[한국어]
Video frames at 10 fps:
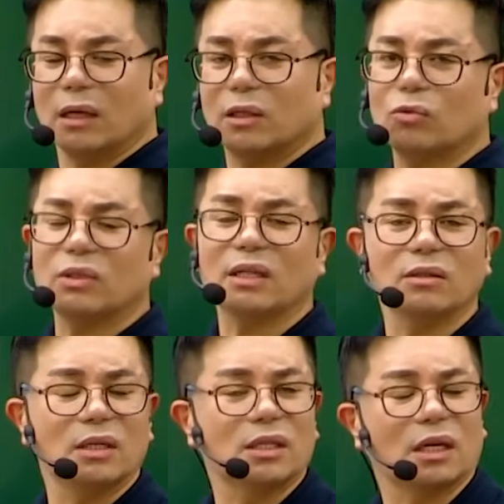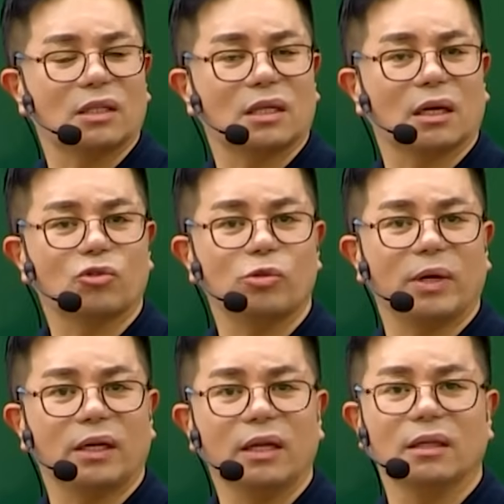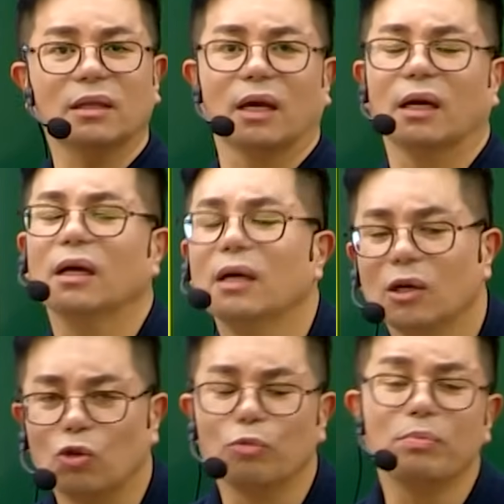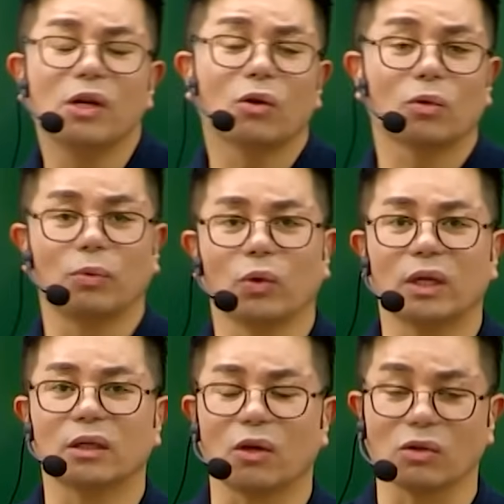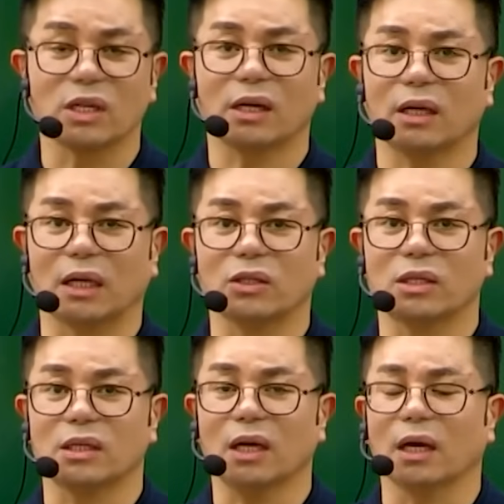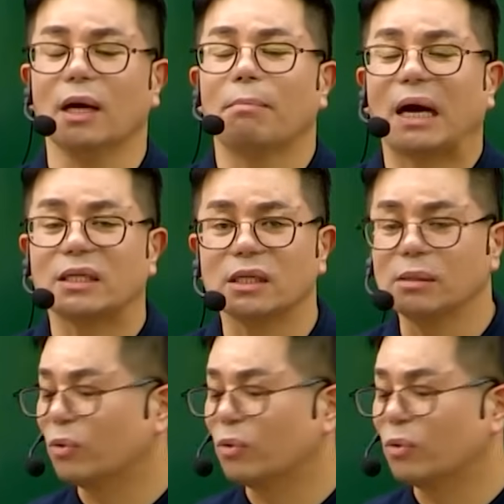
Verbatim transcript: 그리고 나서 이제 제가 쫙 출발을 했는데 룸밀러로 보이는 경찰관 아저씨의 바지를